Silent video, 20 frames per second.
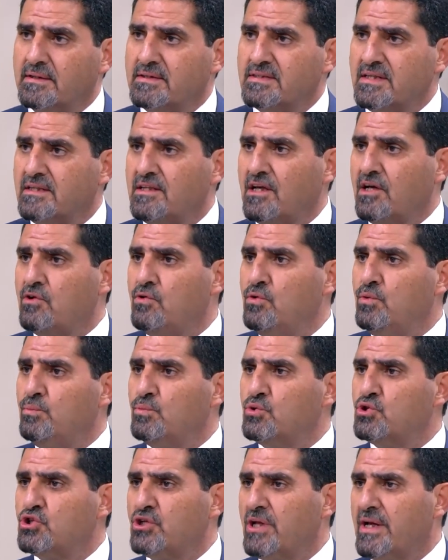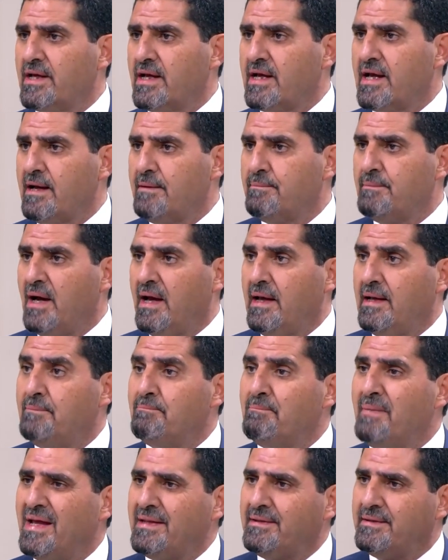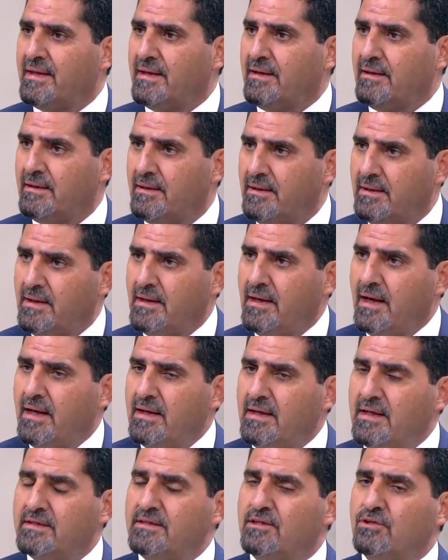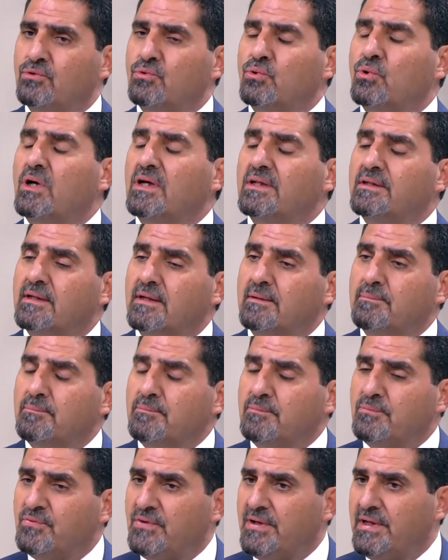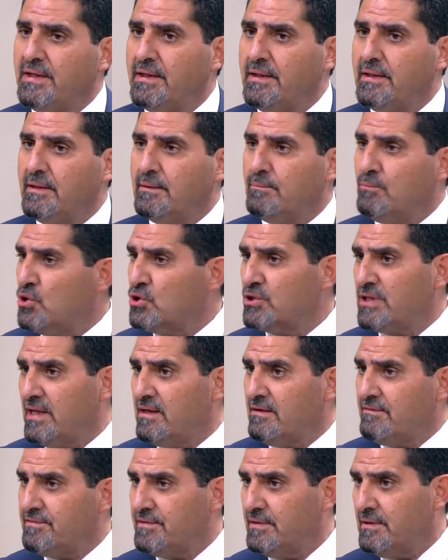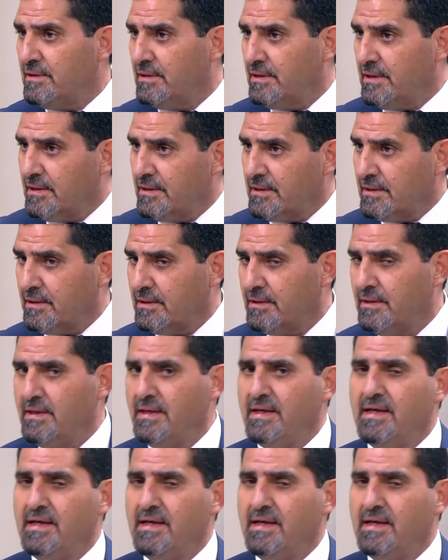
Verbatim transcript: ستكون مشتركه مع الماده التي تقدم في مختلف آه،